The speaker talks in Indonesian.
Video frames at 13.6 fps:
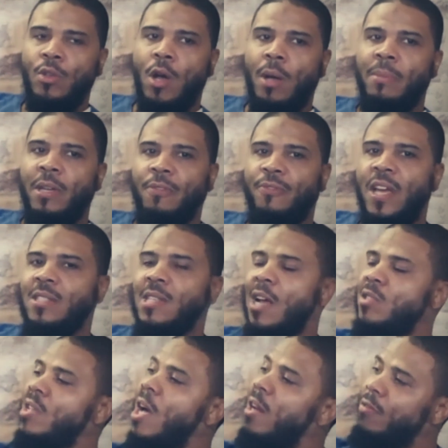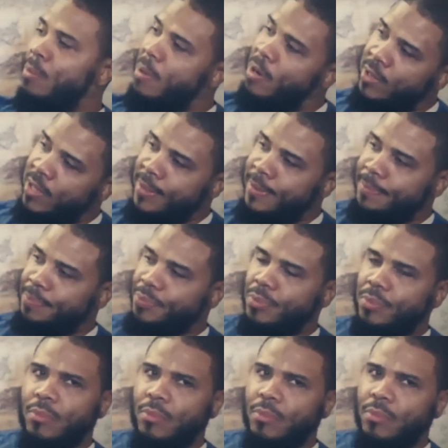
Yesus, dan Daud.